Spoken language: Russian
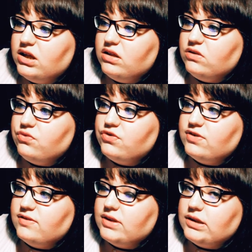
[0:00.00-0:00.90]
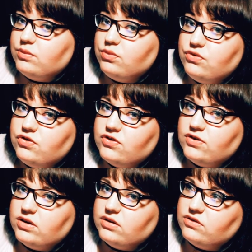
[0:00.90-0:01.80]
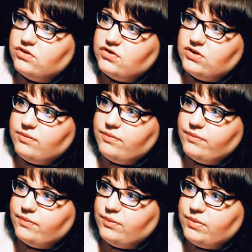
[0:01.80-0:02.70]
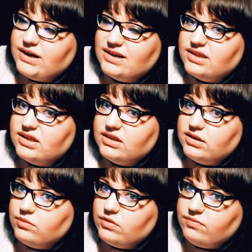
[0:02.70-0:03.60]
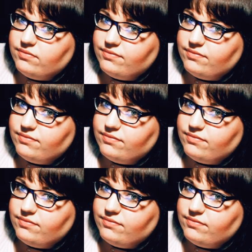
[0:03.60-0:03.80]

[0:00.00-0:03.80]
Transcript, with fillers: лучше светлое будущее, чем покрытое дымом.